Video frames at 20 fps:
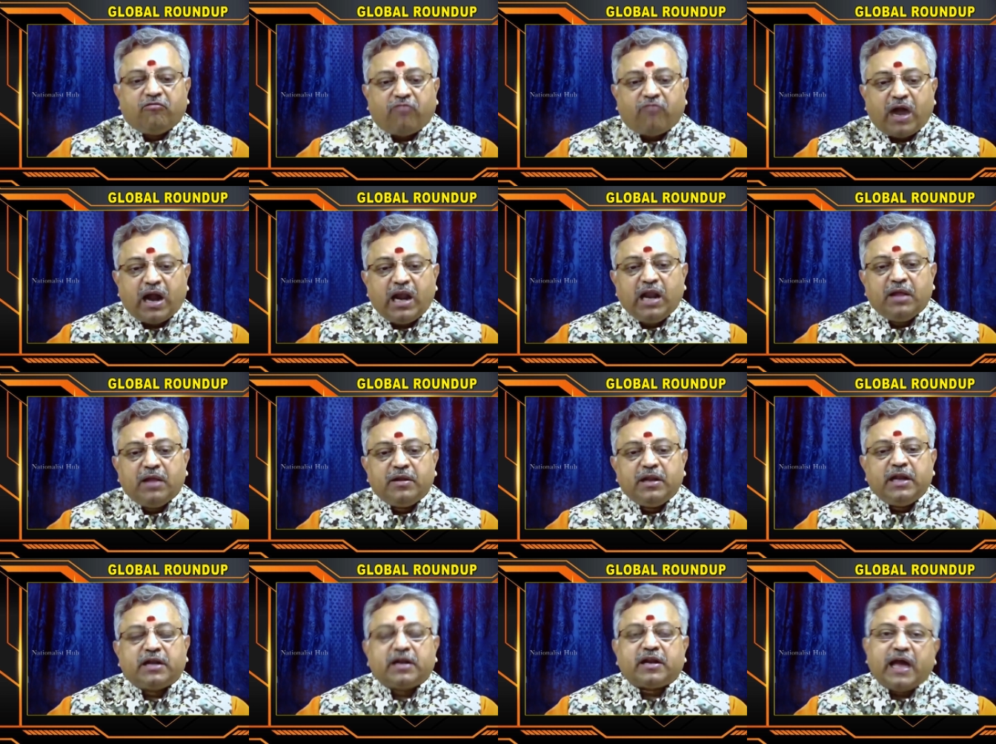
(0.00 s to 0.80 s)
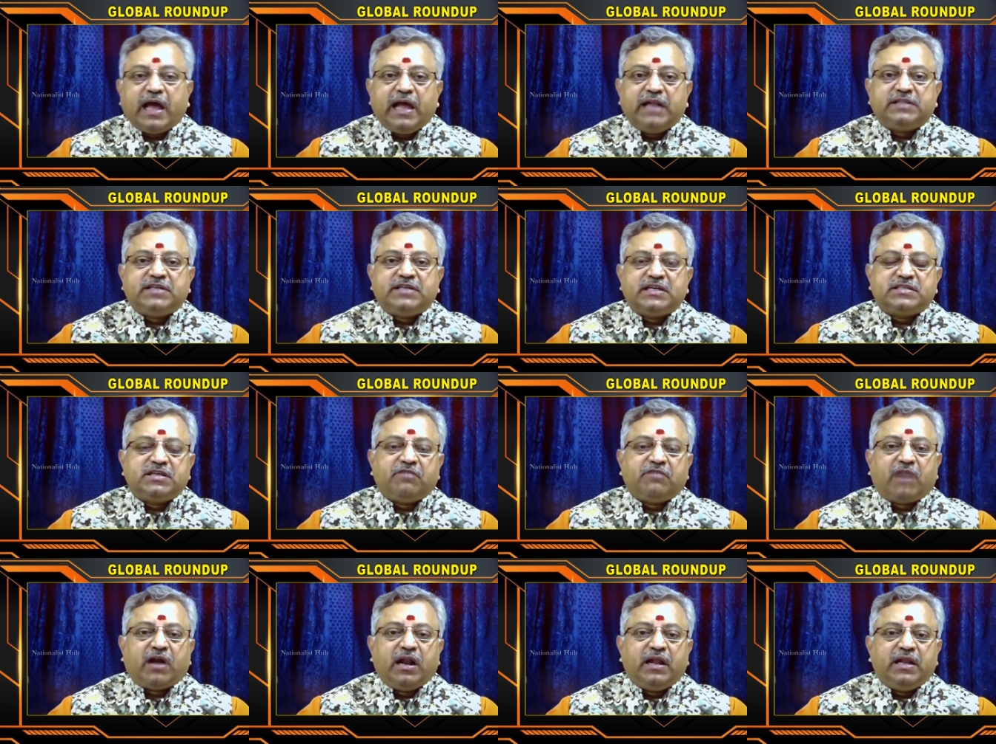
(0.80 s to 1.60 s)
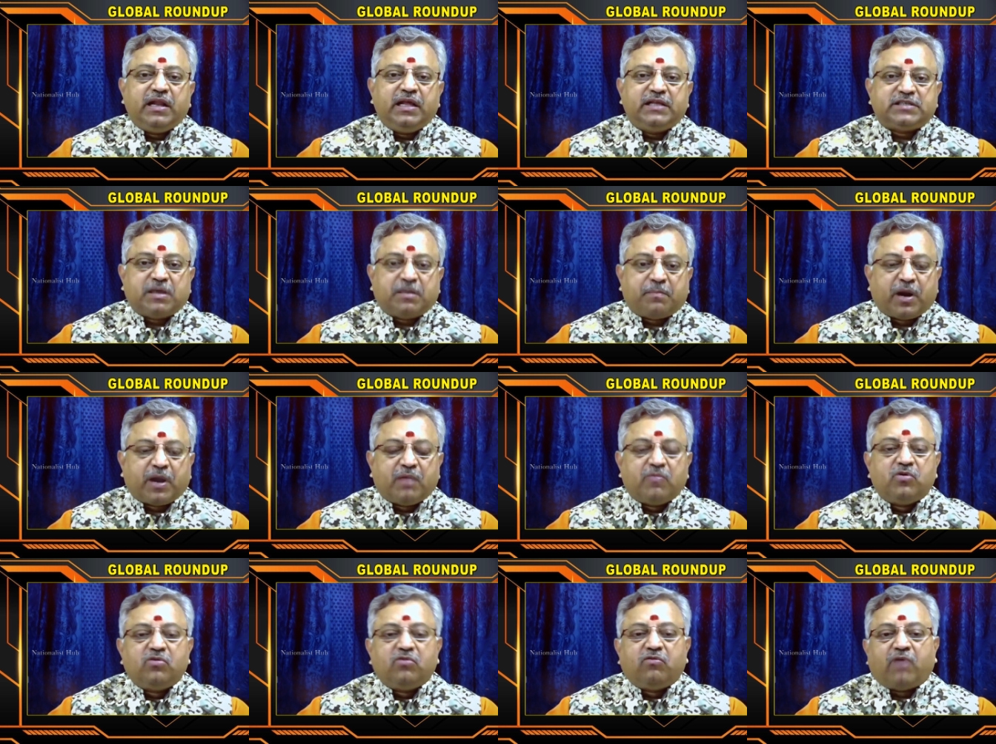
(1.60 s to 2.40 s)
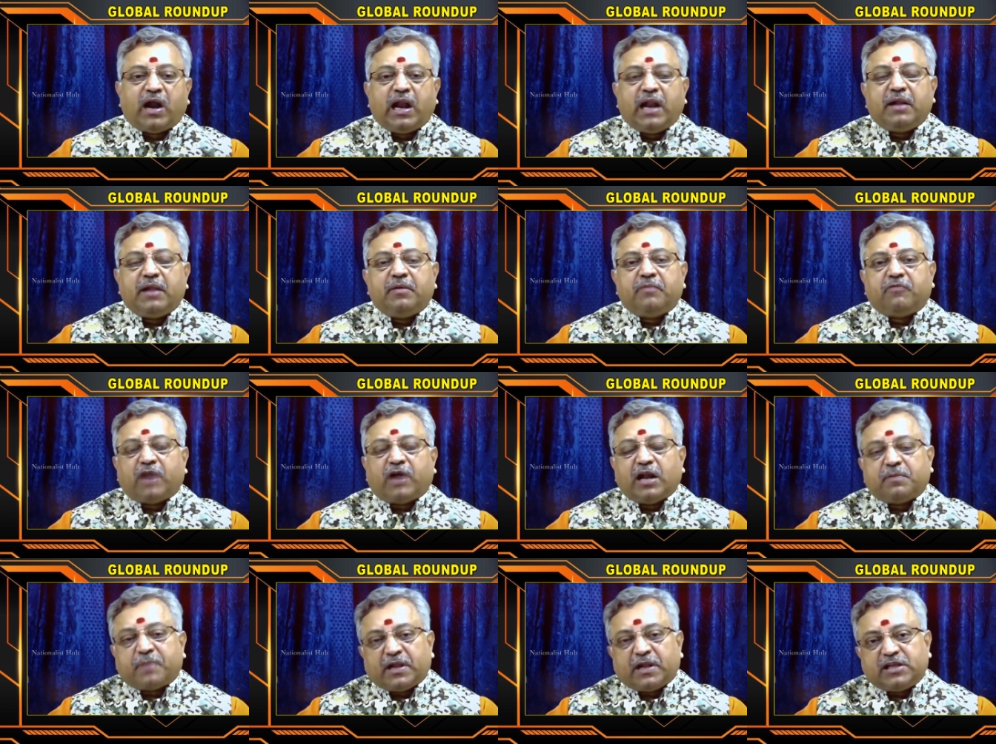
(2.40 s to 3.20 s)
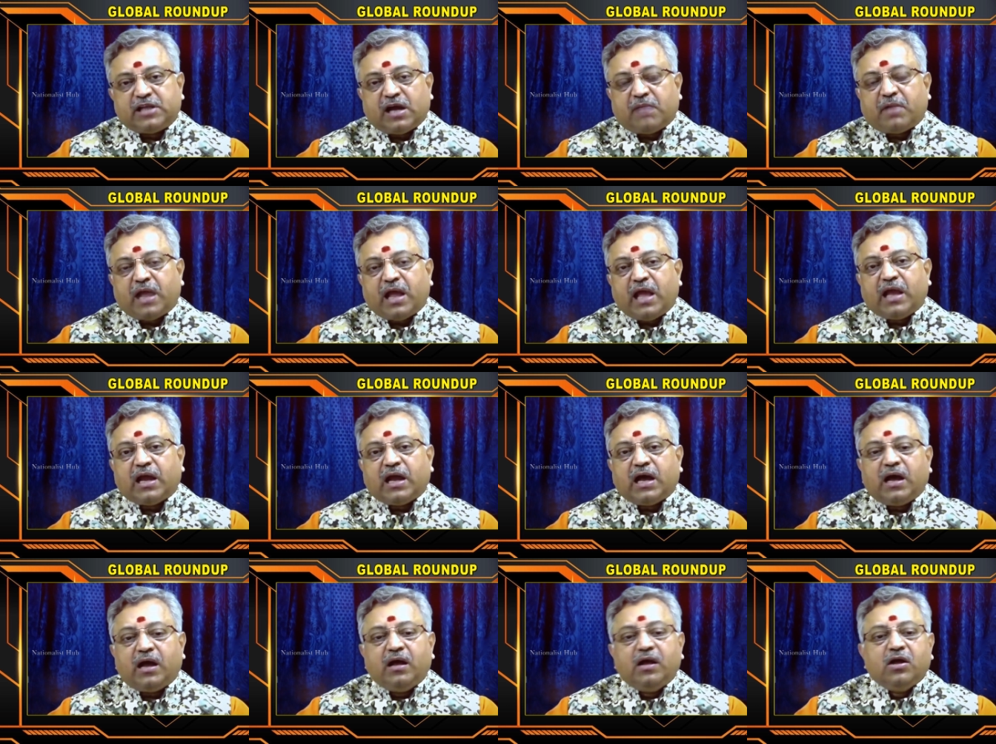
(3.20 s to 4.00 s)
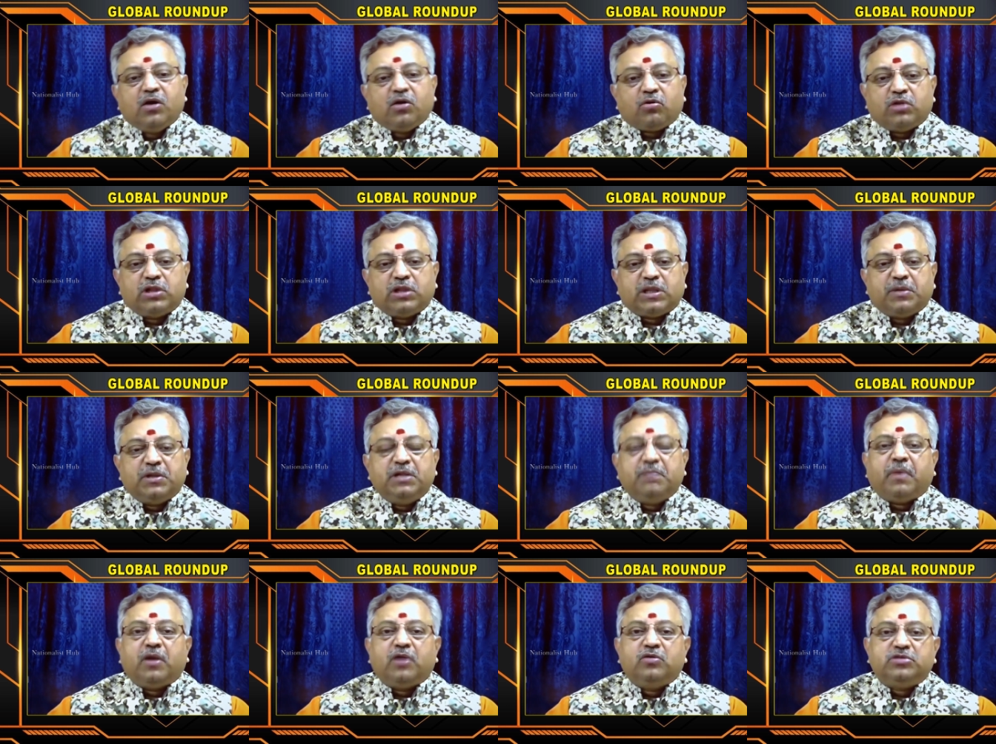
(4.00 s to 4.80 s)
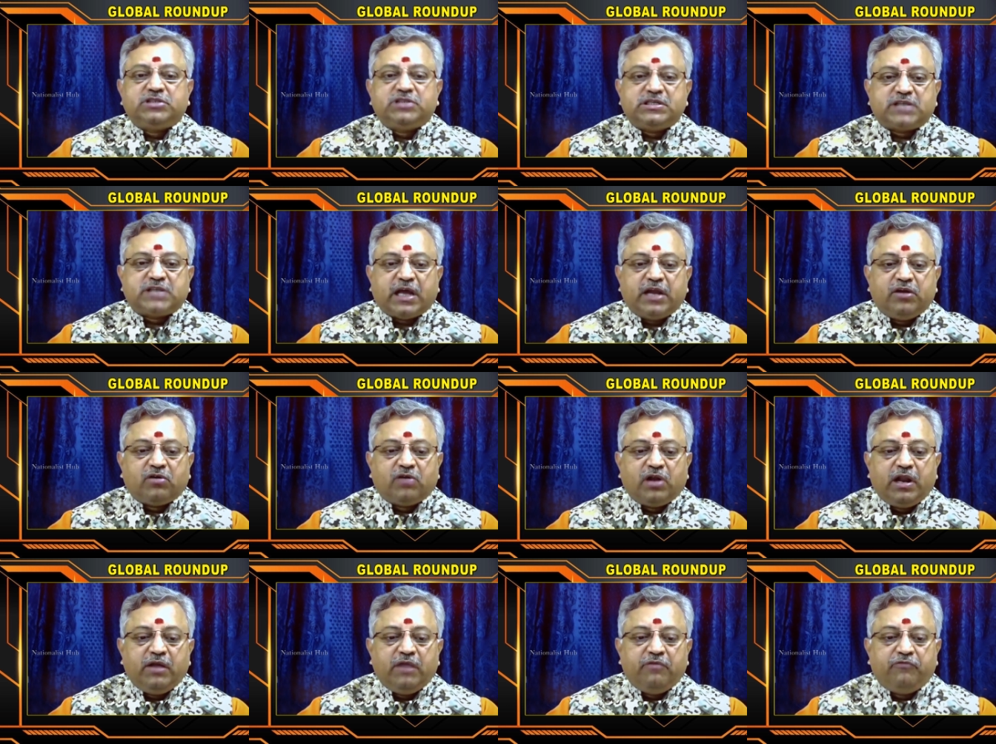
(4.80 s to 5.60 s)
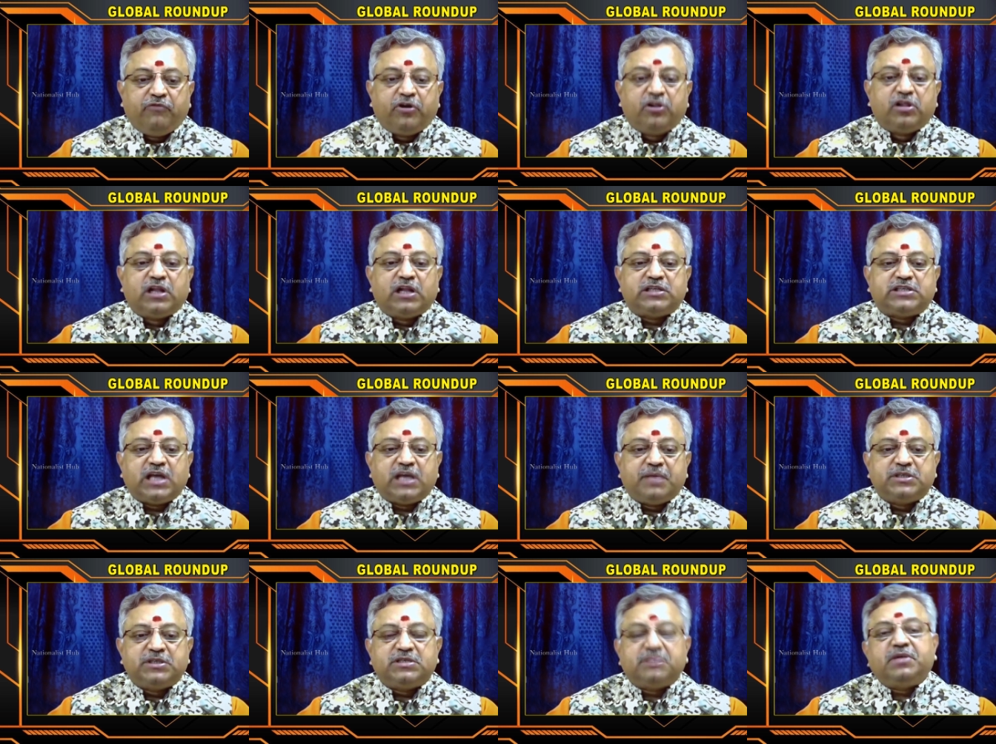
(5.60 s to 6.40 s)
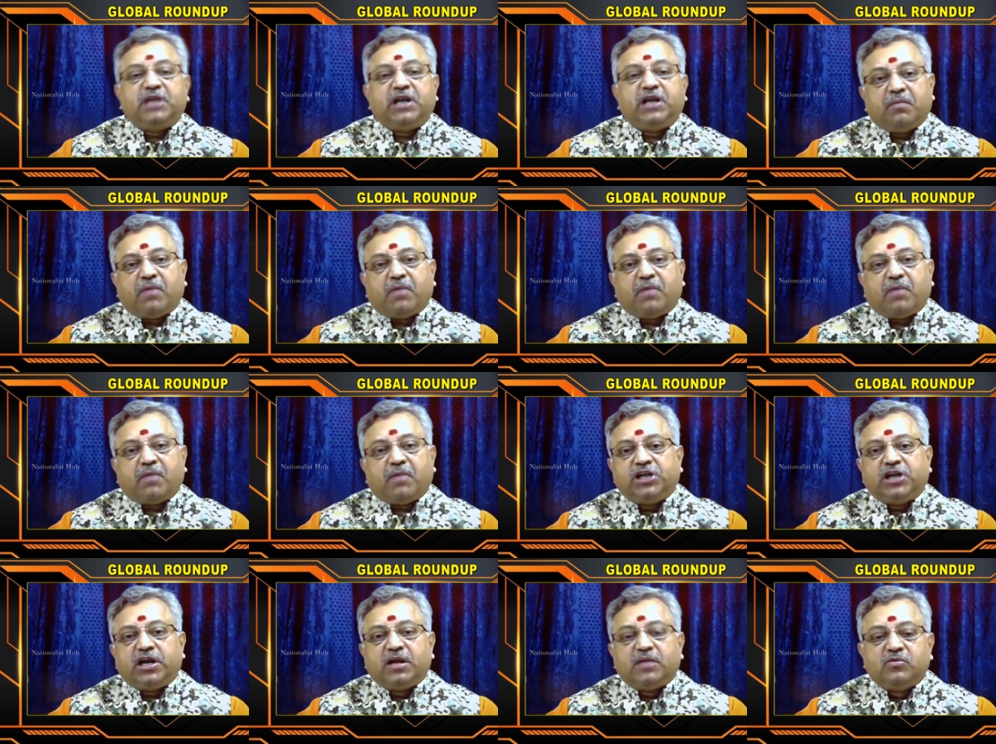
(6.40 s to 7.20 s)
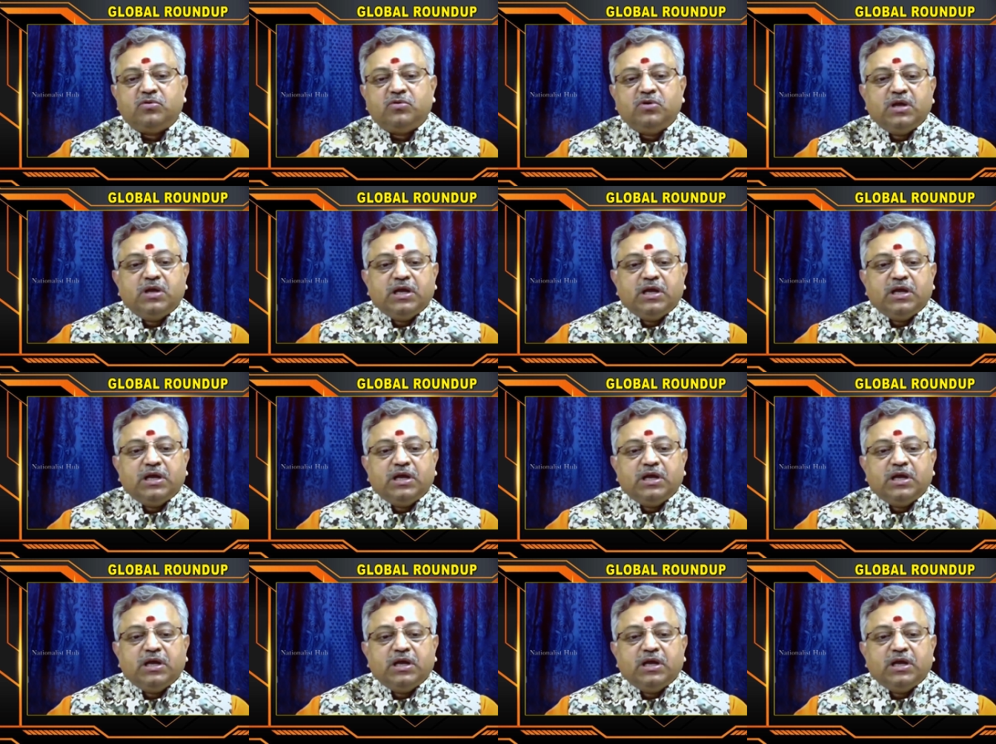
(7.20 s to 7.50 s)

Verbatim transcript: వాళ్ళని ట్రయల్ చేసి వాళ్ళని చంపడము వాళ్ళని వాళ్ళకి ప్రత్యామ్నాయంగా కొంతమంది బలూచి సైనికుల్ని విడుదల చేయమని చెప్పి డిమాండ్ చేయడము